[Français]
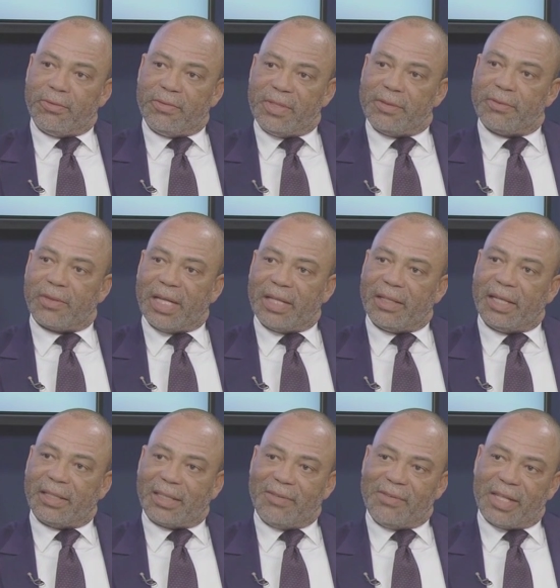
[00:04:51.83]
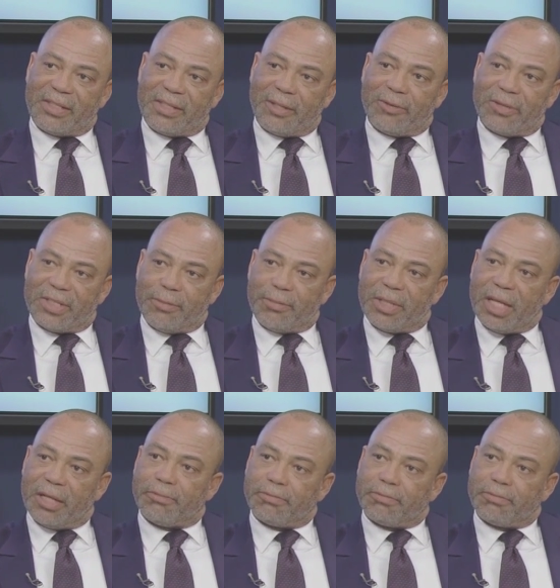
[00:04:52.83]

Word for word: vivre à, à travers ces concepts-là.